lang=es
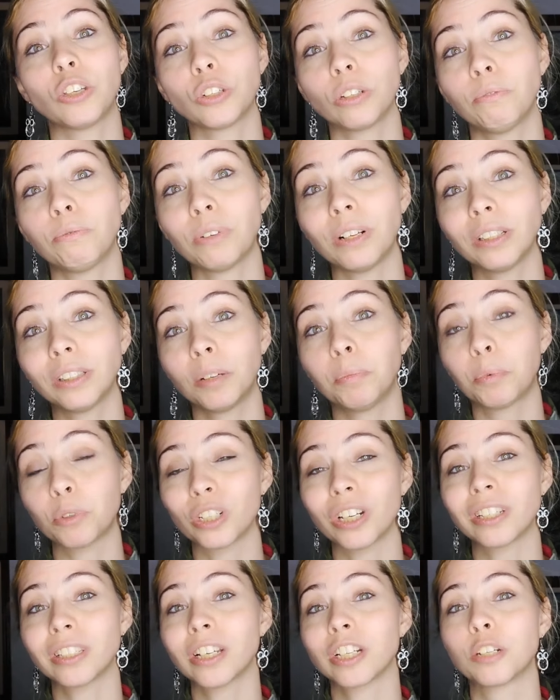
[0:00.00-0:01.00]
he hecho en falta
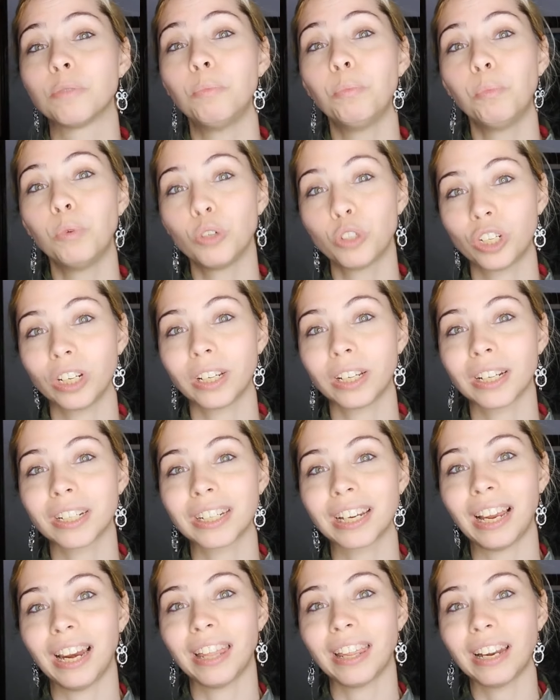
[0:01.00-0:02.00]
pues estas
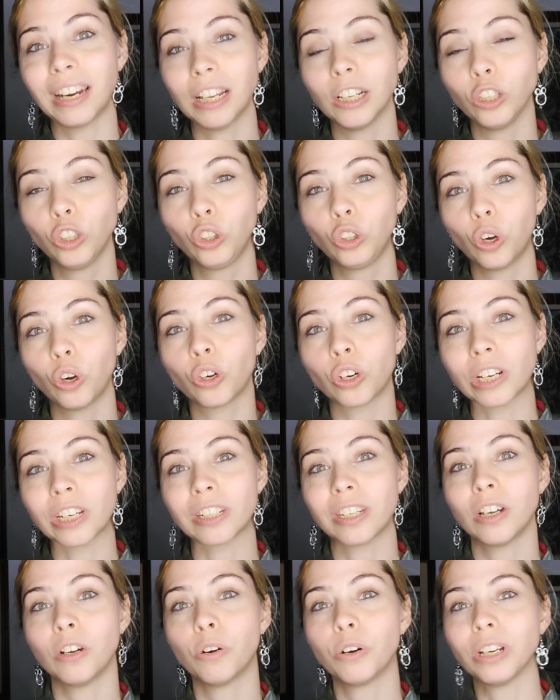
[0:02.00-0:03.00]
músicas que le dan el toque
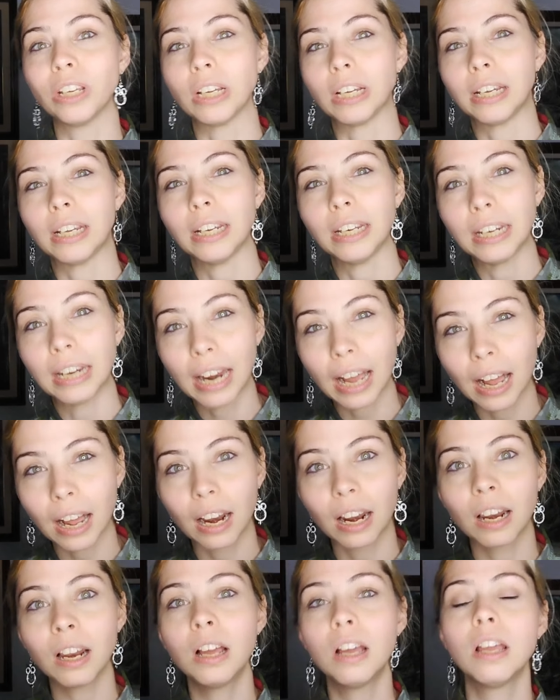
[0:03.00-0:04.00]
sí
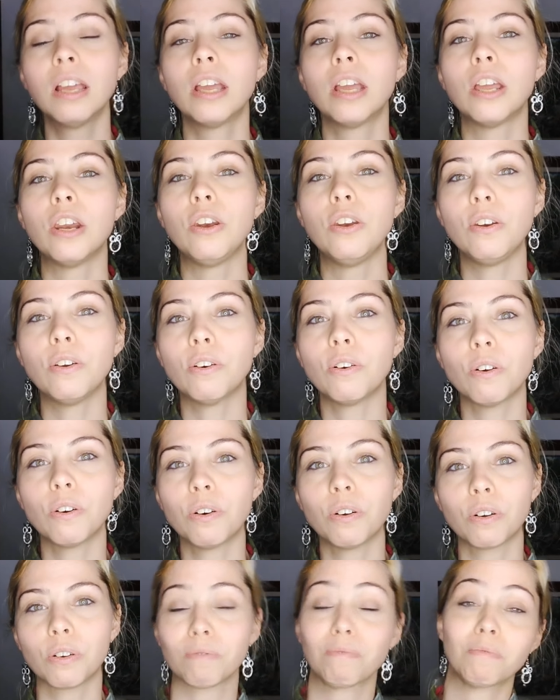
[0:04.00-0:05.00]
original,
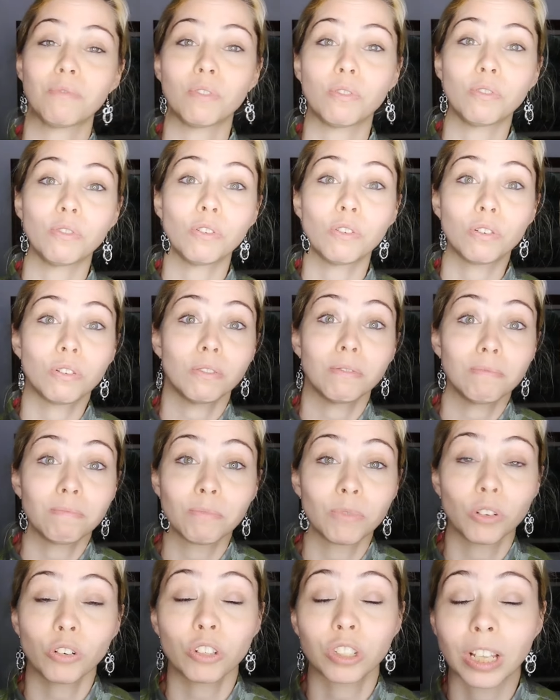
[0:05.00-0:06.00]
no, no,
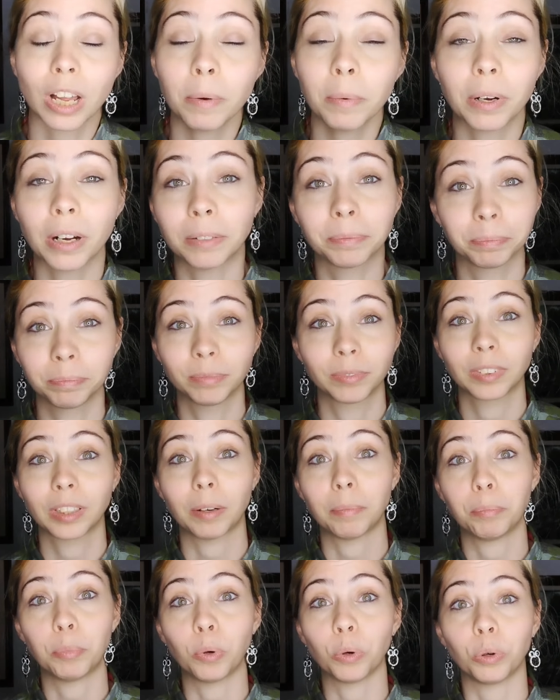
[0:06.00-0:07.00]
no estaba
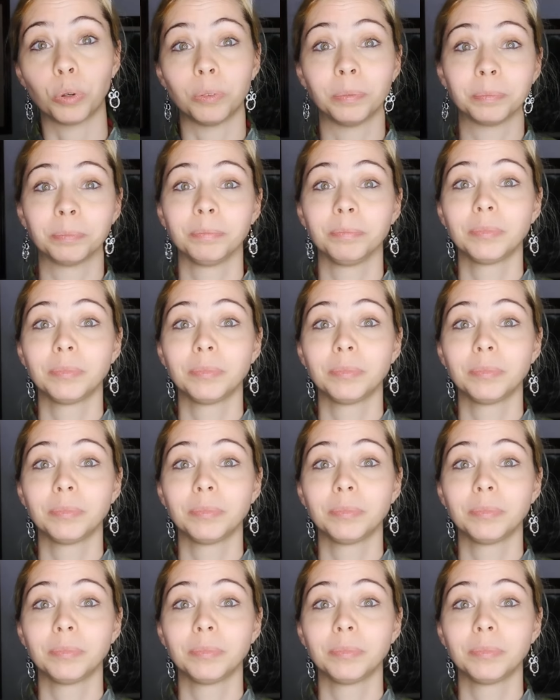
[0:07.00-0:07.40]
tampoco.